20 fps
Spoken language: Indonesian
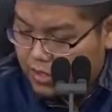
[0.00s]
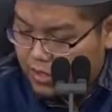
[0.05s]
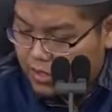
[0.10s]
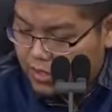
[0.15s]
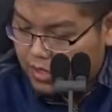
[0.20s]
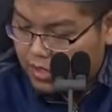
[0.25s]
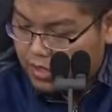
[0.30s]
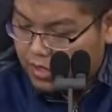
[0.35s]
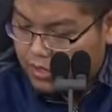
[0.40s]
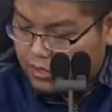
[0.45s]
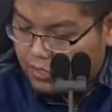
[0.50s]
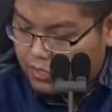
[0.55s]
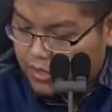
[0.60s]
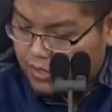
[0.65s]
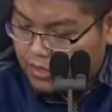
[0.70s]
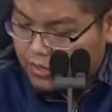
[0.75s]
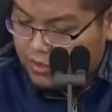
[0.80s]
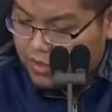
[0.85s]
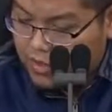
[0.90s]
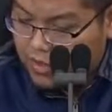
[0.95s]
uh,
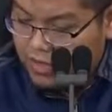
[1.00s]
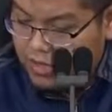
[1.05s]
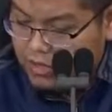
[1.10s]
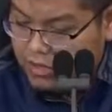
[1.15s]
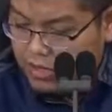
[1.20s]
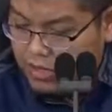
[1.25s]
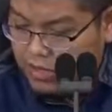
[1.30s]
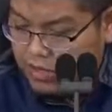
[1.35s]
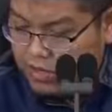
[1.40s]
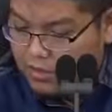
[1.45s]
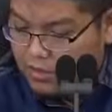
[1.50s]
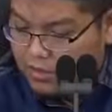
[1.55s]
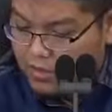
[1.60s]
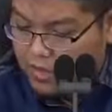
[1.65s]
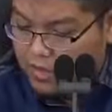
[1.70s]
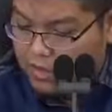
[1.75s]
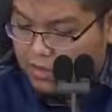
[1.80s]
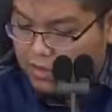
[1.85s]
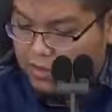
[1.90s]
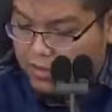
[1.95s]
tempat sudah terlanjur
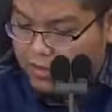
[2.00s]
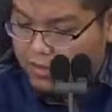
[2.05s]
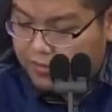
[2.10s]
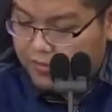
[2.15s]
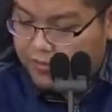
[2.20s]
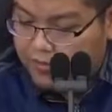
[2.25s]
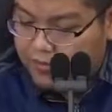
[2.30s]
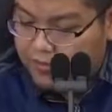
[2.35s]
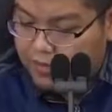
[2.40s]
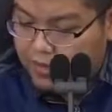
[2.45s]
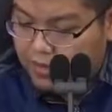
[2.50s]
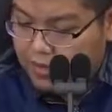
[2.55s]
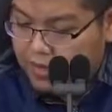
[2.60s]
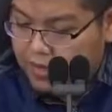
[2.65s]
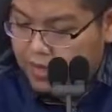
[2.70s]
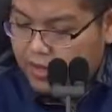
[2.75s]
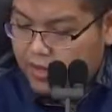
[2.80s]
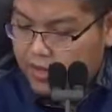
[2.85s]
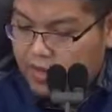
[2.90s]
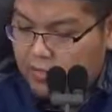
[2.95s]
saya huni.
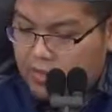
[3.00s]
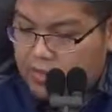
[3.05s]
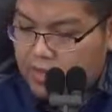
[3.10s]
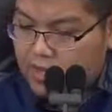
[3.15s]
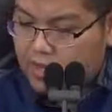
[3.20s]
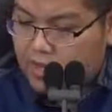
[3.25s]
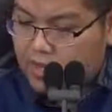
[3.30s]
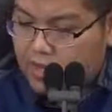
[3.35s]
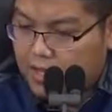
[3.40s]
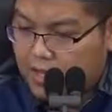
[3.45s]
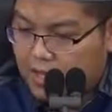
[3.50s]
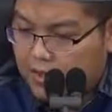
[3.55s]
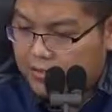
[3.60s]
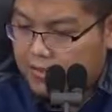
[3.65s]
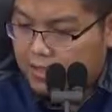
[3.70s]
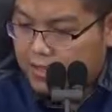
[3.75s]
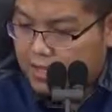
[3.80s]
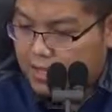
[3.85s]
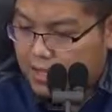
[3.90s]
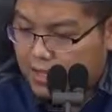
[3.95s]
Ini masalah
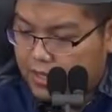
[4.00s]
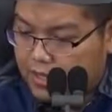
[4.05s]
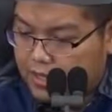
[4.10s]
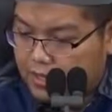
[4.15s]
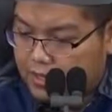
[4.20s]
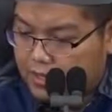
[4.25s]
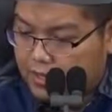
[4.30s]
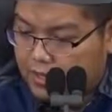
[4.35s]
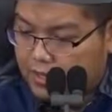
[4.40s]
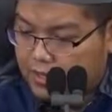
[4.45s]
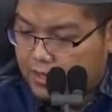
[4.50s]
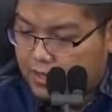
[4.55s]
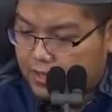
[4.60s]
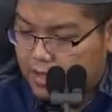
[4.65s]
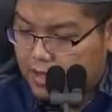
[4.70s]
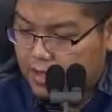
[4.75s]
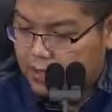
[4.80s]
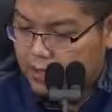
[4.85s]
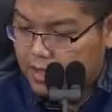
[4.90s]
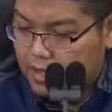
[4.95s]
khilaf tentang
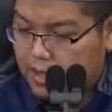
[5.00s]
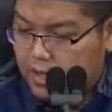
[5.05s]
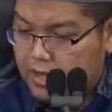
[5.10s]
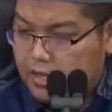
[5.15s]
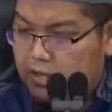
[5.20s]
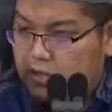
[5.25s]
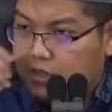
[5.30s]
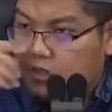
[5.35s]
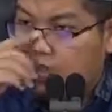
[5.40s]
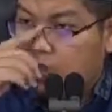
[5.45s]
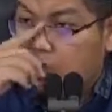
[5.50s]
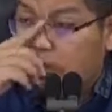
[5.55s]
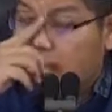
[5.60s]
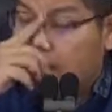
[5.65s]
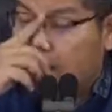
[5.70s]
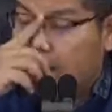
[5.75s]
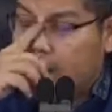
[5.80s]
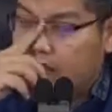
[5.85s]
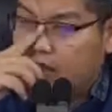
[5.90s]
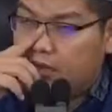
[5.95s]
apakah
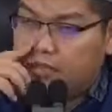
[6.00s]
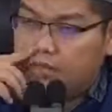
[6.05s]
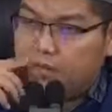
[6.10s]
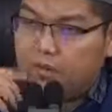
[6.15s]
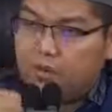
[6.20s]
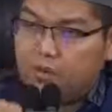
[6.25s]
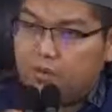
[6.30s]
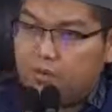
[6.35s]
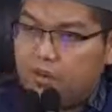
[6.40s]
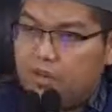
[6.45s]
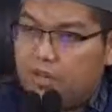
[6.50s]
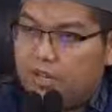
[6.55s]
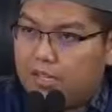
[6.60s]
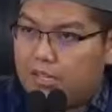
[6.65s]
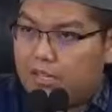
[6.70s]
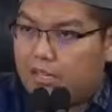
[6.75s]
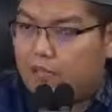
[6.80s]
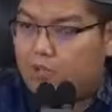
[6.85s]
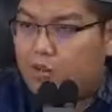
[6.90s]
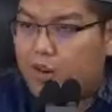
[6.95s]
uh,
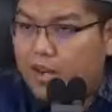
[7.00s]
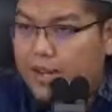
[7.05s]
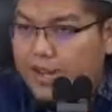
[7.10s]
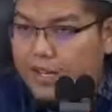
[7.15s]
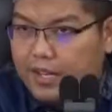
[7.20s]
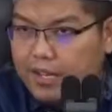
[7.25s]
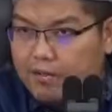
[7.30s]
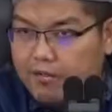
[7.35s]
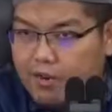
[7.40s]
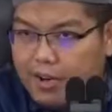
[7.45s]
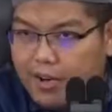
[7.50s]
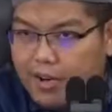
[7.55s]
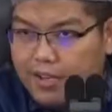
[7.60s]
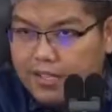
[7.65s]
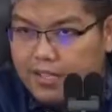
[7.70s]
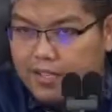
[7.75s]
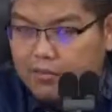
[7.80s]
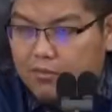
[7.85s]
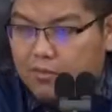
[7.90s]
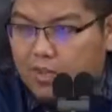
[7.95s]
boleh kita buang air, buang
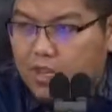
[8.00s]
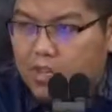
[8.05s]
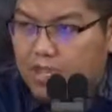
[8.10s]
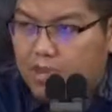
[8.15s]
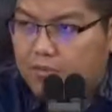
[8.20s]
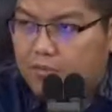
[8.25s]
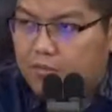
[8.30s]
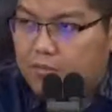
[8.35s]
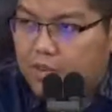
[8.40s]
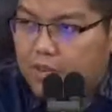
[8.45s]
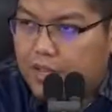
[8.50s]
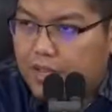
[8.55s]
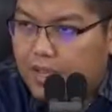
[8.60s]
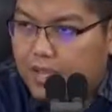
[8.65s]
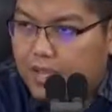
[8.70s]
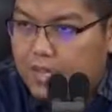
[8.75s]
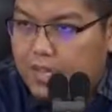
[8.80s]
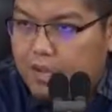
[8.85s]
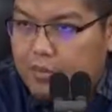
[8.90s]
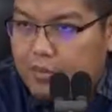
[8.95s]
hajat menghadap
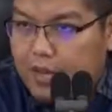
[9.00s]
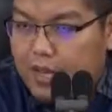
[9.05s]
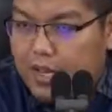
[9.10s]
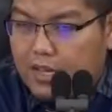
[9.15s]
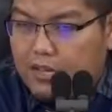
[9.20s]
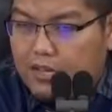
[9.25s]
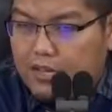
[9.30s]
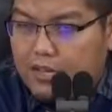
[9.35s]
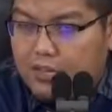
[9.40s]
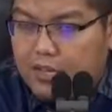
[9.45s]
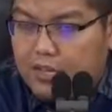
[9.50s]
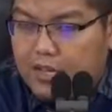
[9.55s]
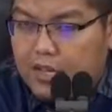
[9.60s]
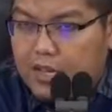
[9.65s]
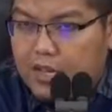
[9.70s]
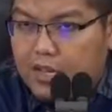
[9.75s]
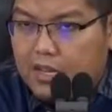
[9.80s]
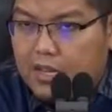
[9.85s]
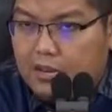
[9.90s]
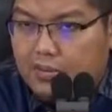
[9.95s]
kiblat.
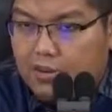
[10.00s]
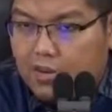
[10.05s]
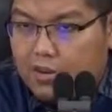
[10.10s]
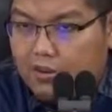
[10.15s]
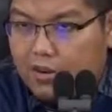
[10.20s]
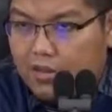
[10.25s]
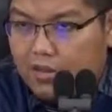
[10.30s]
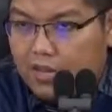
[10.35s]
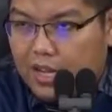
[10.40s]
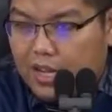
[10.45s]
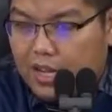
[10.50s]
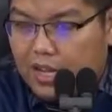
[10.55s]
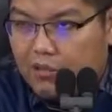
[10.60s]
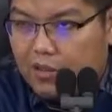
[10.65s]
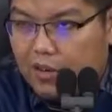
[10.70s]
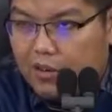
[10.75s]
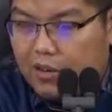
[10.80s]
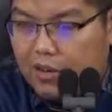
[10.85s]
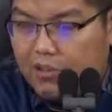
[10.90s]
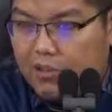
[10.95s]
Ada khilaf yang kuat di
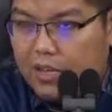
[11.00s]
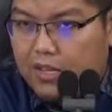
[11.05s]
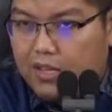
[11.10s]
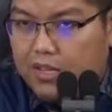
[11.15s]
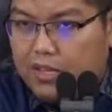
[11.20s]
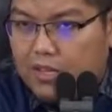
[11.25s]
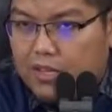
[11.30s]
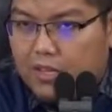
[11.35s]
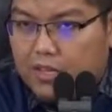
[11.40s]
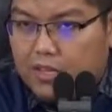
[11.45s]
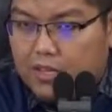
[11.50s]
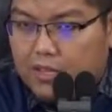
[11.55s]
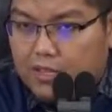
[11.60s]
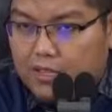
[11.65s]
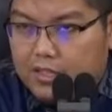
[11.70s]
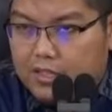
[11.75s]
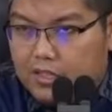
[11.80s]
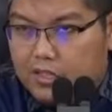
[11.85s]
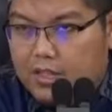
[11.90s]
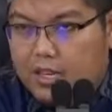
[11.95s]
kalangan para ulama.
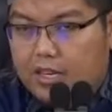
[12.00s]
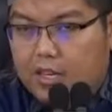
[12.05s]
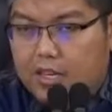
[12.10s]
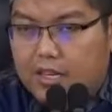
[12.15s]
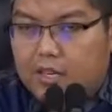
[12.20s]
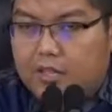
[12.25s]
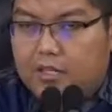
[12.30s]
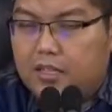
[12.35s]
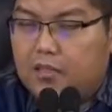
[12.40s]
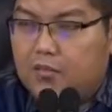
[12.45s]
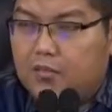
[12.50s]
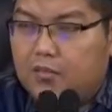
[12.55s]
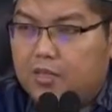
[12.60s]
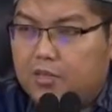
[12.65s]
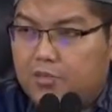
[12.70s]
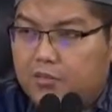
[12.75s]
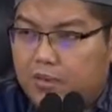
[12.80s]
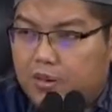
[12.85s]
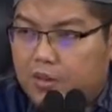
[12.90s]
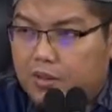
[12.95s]
Sekarang ini saya
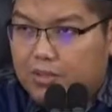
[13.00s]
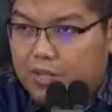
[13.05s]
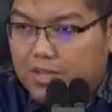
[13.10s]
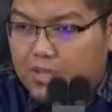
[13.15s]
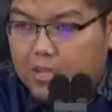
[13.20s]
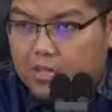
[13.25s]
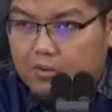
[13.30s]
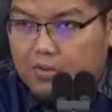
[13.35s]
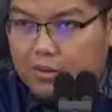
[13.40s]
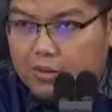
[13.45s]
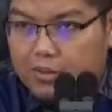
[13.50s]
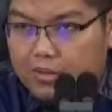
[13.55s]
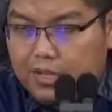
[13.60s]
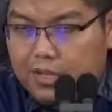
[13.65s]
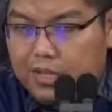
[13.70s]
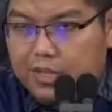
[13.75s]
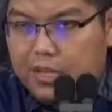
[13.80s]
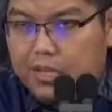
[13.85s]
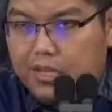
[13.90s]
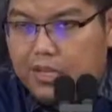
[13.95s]
masih merojihkan
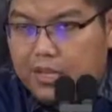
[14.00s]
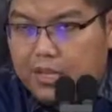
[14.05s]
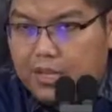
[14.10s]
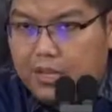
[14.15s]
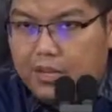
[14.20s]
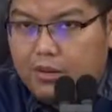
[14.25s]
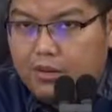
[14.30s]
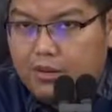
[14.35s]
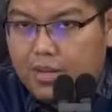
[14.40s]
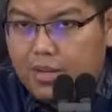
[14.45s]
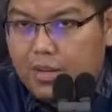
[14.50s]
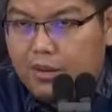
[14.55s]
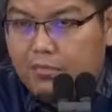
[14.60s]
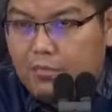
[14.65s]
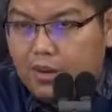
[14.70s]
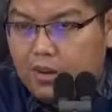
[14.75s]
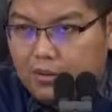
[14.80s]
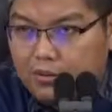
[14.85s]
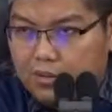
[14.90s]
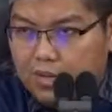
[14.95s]
bahwasanya kalau
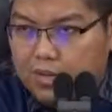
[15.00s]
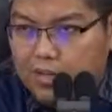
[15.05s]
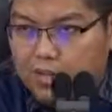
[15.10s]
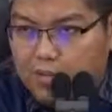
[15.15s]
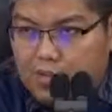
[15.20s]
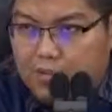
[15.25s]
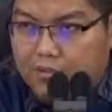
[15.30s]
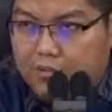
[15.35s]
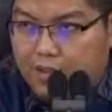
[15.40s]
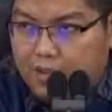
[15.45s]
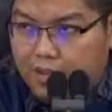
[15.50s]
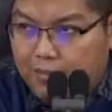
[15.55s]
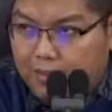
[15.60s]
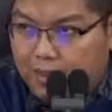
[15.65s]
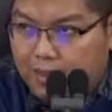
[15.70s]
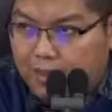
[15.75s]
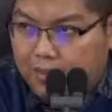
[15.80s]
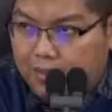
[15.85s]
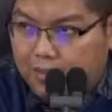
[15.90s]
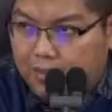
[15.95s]
dalam bangunan tidak
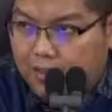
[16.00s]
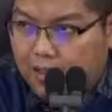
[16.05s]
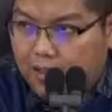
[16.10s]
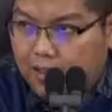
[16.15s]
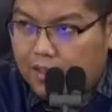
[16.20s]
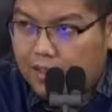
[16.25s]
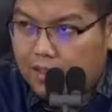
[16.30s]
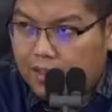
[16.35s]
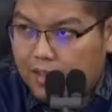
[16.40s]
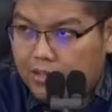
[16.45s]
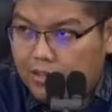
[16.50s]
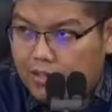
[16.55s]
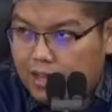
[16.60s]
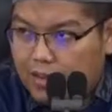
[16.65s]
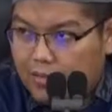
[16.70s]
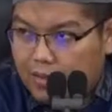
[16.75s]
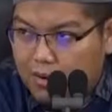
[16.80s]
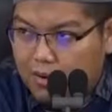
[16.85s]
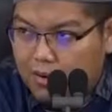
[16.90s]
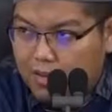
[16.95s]
mengapa. Kalau
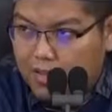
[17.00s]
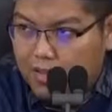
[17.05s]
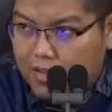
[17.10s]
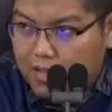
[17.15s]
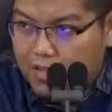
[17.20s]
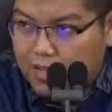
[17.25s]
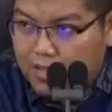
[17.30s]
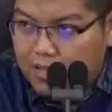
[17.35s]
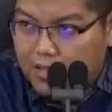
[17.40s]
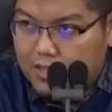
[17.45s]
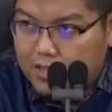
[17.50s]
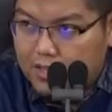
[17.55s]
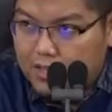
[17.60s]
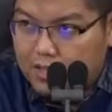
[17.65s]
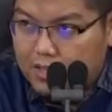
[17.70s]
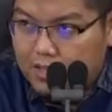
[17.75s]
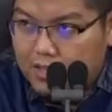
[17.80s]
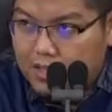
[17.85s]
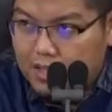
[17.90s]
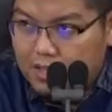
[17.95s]
dalam bangunan tidak
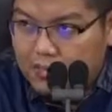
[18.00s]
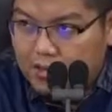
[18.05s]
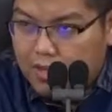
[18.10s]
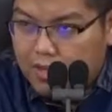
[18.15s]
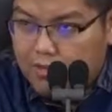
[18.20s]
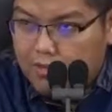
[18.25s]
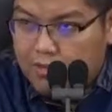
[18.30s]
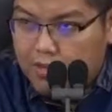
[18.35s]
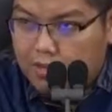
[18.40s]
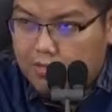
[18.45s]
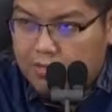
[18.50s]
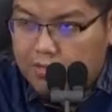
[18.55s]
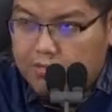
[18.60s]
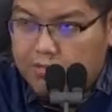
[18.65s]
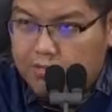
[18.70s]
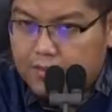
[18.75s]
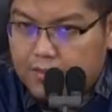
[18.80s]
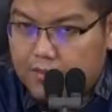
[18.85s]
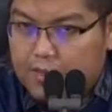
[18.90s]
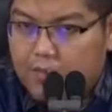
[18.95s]
tidak mengapa.
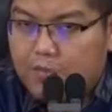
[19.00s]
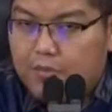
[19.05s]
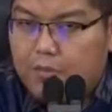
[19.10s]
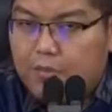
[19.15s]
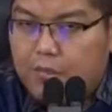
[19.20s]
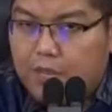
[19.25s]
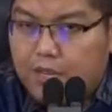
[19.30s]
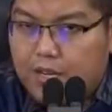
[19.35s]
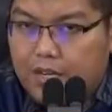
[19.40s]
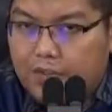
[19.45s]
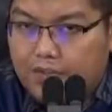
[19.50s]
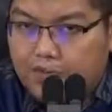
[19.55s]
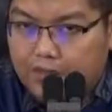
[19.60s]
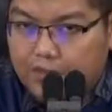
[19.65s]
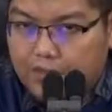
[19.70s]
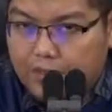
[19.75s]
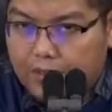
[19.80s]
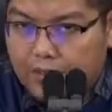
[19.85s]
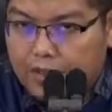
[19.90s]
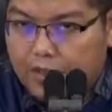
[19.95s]
Karena Nabi
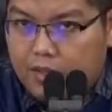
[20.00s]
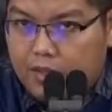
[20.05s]
pernah